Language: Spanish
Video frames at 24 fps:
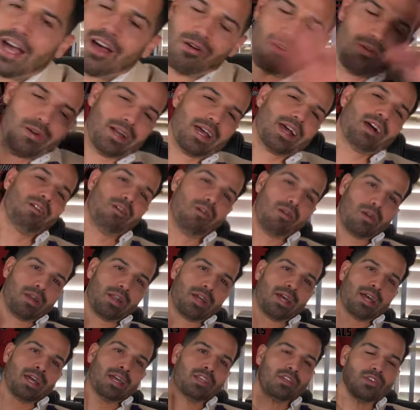Ahora,
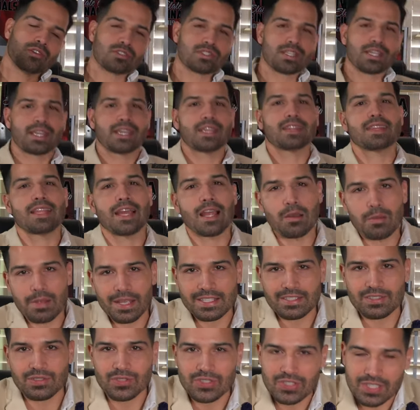ahora, yo sé que tal
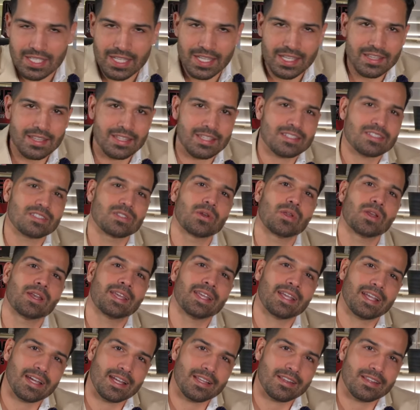vez a ustedes no
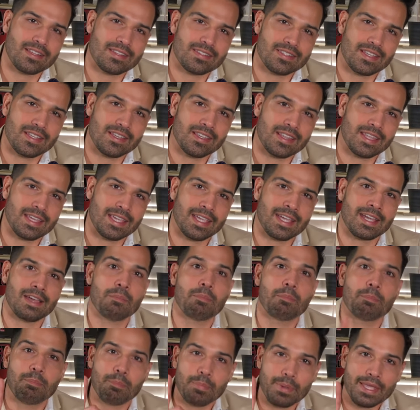le encanta esa
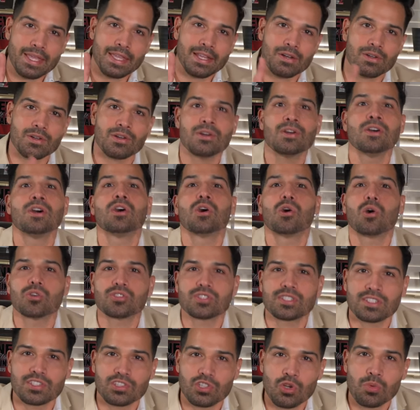idea, pero
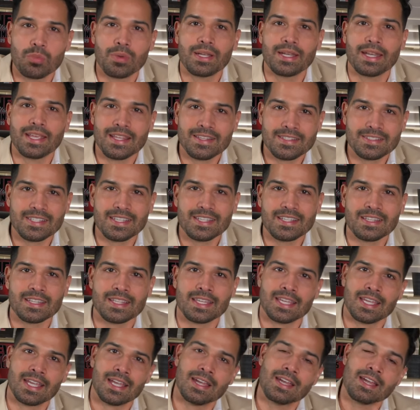o si toman esa
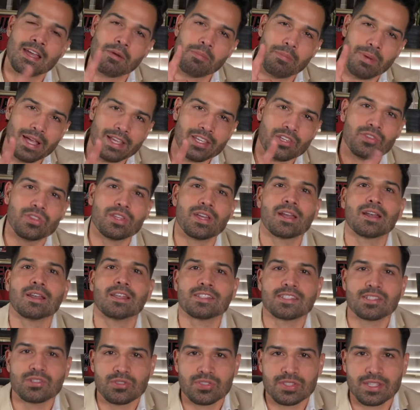idea, va a
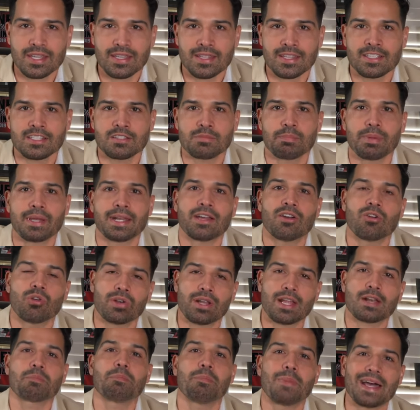ayudarles a ustedes para
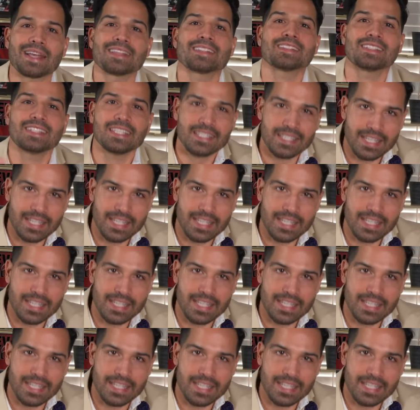ahorrar más